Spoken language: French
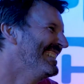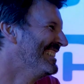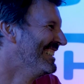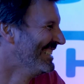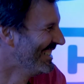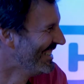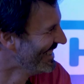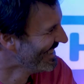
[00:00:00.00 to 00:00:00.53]

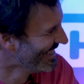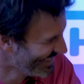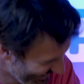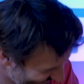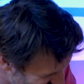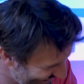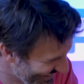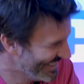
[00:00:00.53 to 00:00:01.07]
Merci
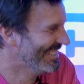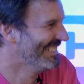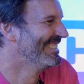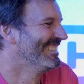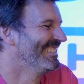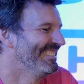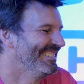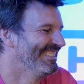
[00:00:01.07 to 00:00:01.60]
Laurent, merci.
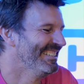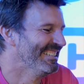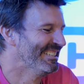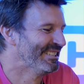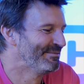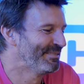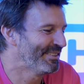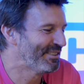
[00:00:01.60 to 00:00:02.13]

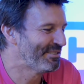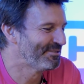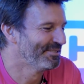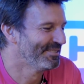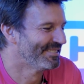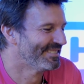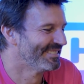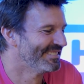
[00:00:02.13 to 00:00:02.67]
merci à vous.
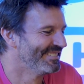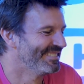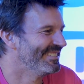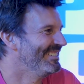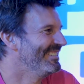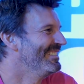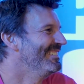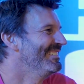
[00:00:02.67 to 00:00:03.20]

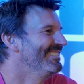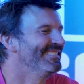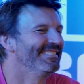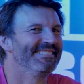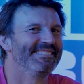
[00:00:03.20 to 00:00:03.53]
Design.